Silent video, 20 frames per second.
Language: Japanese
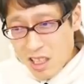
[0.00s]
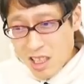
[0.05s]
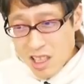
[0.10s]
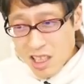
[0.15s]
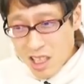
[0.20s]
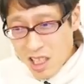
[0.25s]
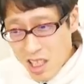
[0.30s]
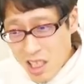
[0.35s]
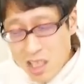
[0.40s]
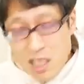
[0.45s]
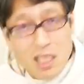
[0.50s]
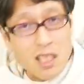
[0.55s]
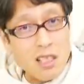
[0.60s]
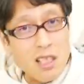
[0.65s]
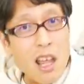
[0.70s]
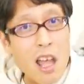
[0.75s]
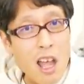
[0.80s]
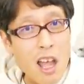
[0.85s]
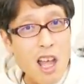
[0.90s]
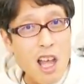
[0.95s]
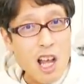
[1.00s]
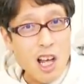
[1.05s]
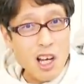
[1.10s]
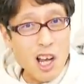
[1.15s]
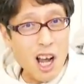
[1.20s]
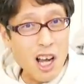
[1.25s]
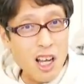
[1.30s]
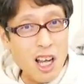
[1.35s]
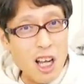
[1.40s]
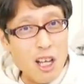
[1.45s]
人事で
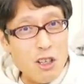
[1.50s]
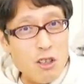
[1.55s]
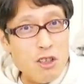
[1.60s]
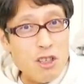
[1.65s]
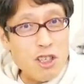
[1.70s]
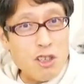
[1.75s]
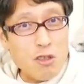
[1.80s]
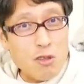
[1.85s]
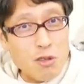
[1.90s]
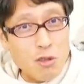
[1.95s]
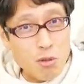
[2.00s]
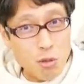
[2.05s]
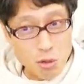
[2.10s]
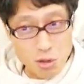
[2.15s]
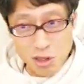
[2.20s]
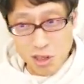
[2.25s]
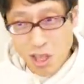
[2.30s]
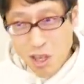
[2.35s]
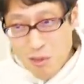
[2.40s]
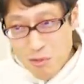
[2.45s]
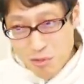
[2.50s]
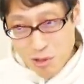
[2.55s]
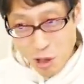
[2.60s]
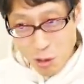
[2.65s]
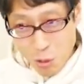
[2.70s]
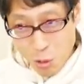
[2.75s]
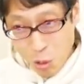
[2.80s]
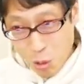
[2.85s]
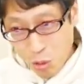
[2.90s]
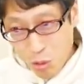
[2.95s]
科学技術を政府
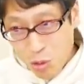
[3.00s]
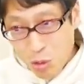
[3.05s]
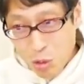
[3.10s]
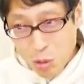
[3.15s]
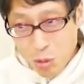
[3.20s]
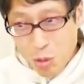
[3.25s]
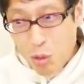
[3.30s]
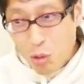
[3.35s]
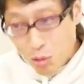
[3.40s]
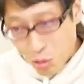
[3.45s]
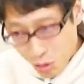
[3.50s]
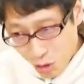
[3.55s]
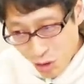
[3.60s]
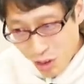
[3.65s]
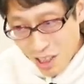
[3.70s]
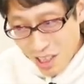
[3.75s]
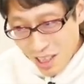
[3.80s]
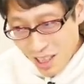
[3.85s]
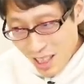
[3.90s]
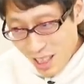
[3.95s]
がコントロール、